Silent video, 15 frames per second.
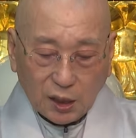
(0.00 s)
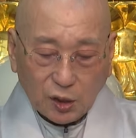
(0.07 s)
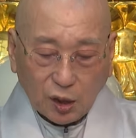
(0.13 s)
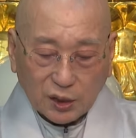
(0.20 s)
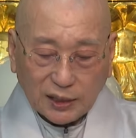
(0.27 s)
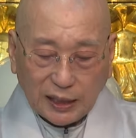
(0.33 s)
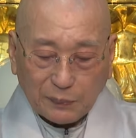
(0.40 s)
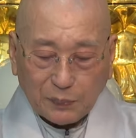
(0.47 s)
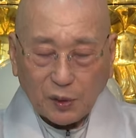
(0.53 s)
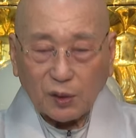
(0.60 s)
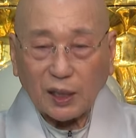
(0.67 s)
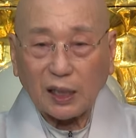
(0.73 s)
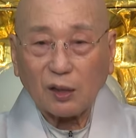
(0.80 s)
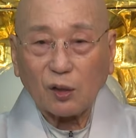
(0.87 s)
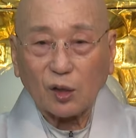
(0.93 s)
역사의
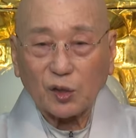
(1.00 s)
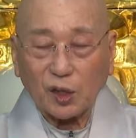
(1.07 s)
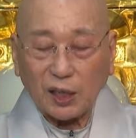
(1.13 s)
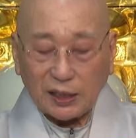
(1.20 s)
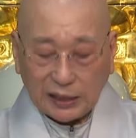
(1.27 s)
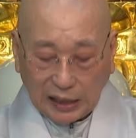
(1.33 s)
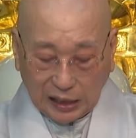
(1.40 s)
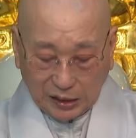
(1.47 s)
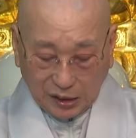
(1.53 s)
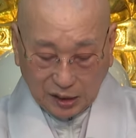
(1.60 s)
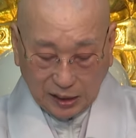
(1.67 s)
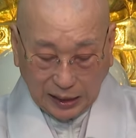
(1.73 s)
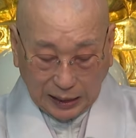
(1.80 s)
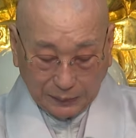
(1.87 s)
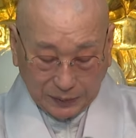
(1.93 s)
평가는 어떻게
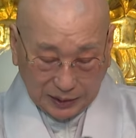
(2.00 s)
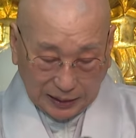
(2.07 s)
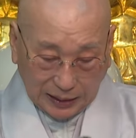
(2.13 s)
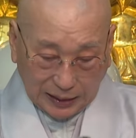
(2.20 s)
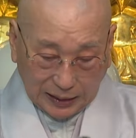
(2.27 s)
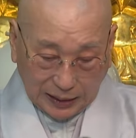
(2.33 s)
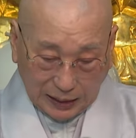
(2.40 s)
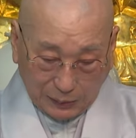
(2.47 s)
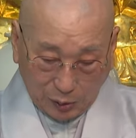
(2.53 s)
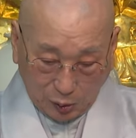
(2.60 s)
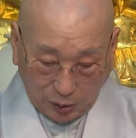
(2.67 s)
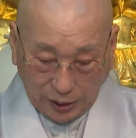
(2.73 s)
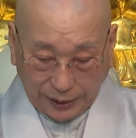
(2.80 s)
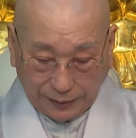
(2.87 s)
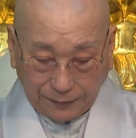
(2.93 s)
내려진가 한번 생각을 해볼
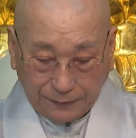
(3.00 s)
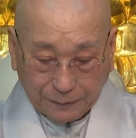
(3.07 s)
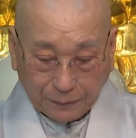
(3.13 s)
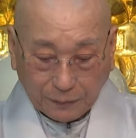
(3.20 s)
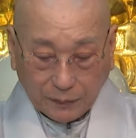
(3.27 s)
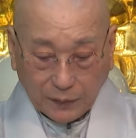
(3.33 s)
거예요.